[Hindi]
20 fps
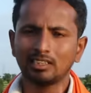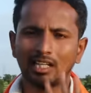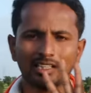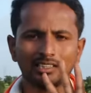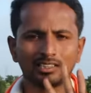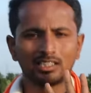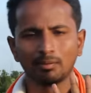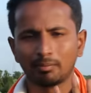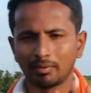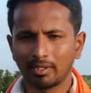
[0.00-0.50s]
चार
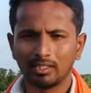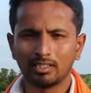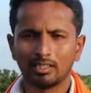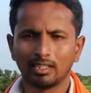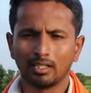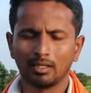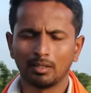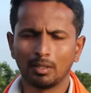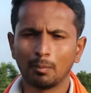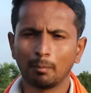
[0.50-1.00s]
स्टेप
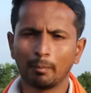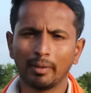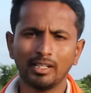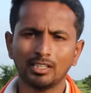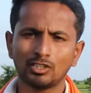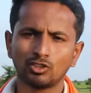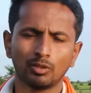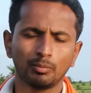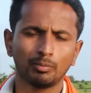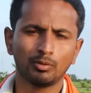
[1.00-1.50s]
रहते हैं
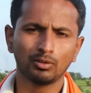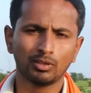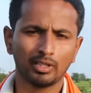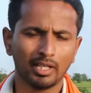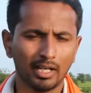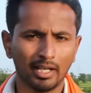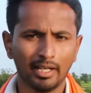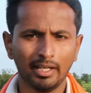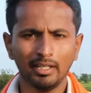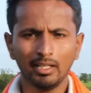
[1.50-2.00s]
पहले स्टेप को
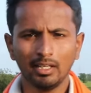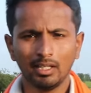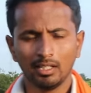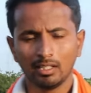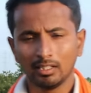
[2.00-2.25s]
क्या है